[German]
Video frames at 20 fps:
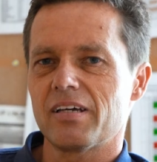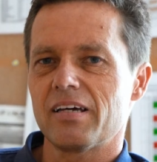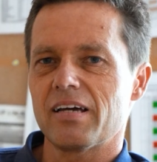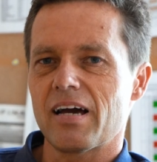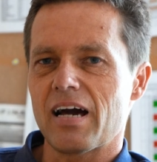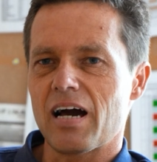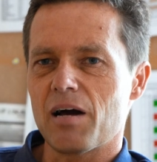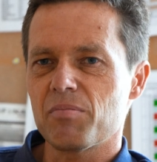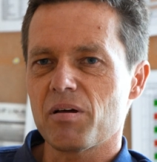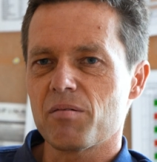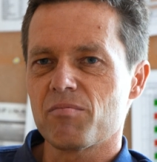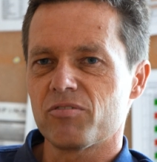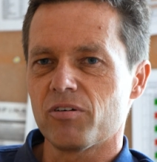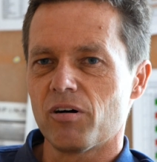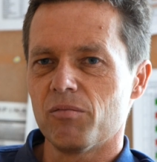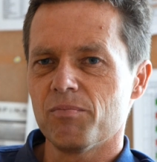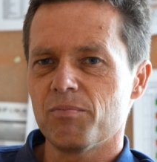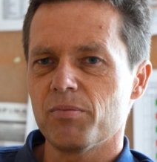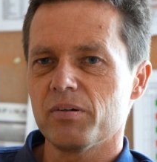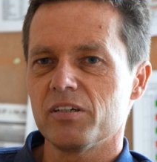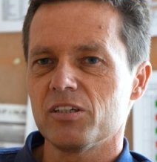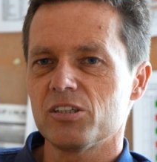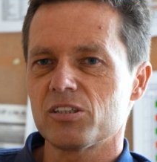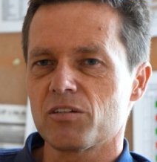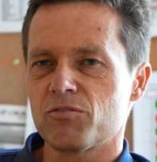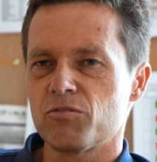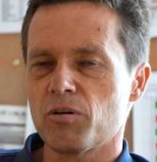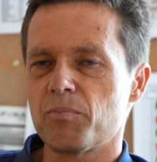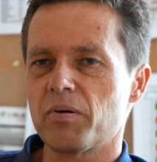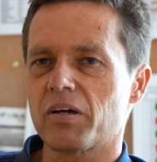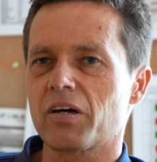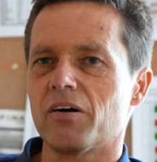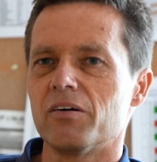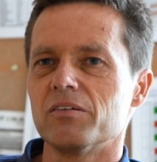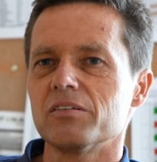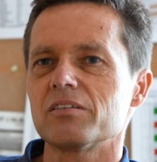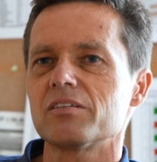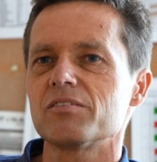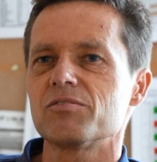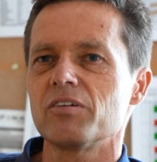Die ABM Fomp ist dafür
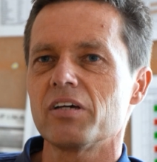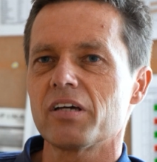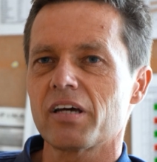bekannt für